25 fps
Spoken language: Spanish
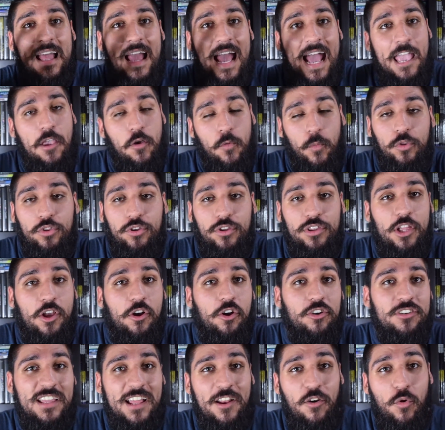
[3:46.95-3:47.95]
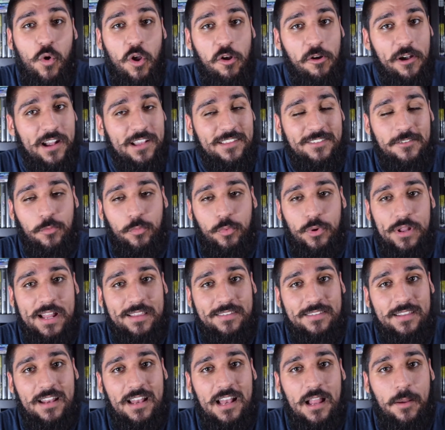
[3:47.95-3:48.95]
Hay un montón de cosas nuevas que se pueden
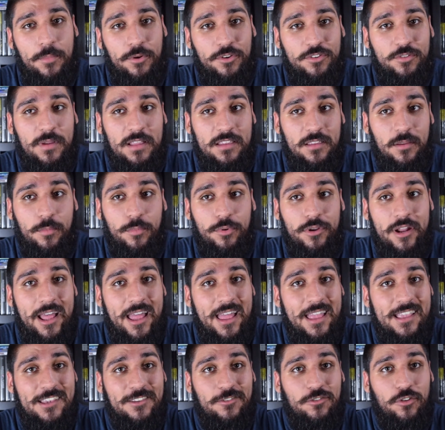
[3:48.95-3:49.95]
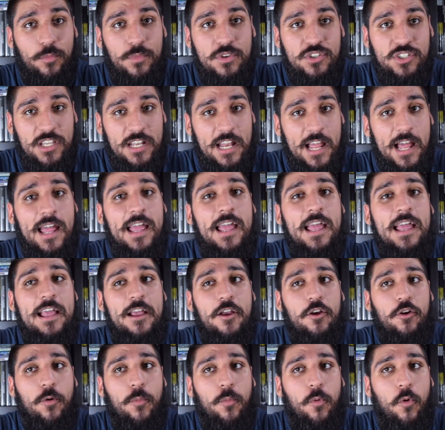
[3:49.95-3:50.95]
hacer en la próxima temporada y eso me llena
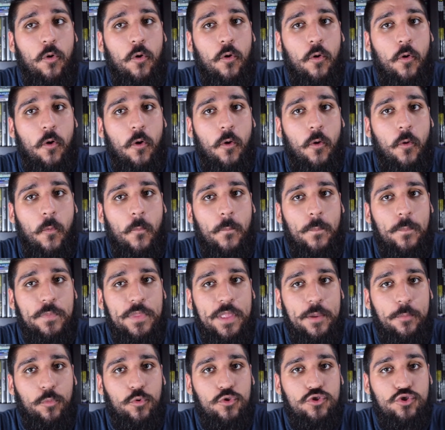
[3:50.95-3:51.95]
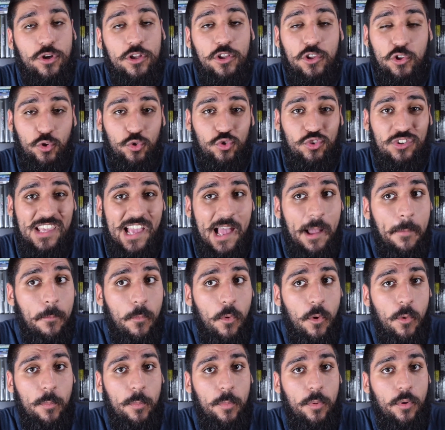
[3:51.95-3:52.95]
como de mucho
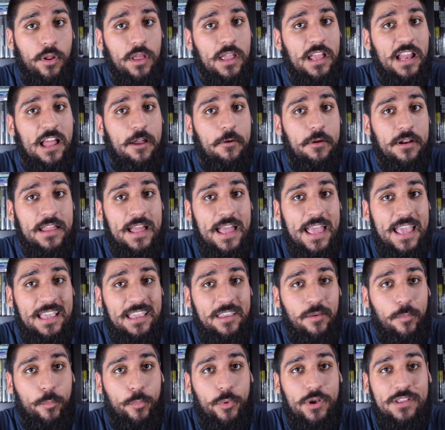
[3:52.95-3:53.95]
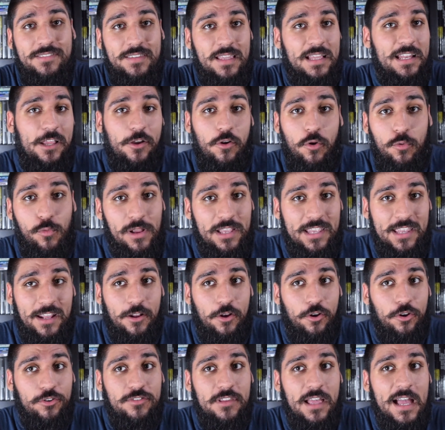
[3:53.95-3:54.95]
entusiasmo porque la verdad es que pueden salir con cualquier
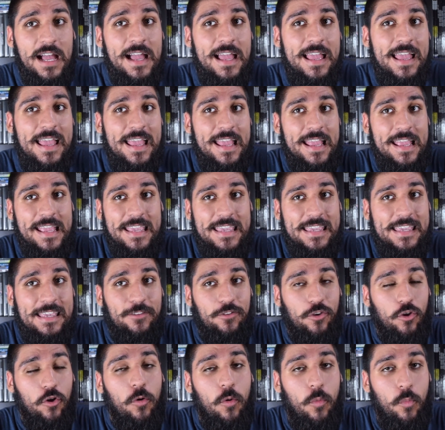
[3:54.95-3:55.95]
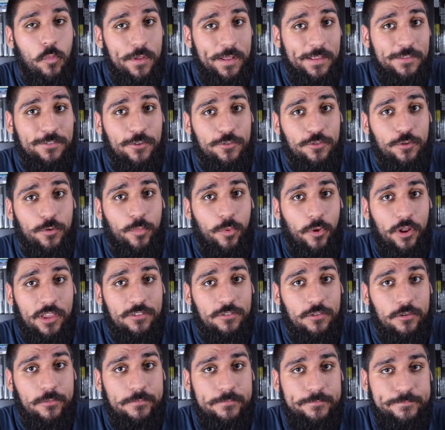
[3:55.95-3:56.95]
cosa y estoy como muy ansioso por eso.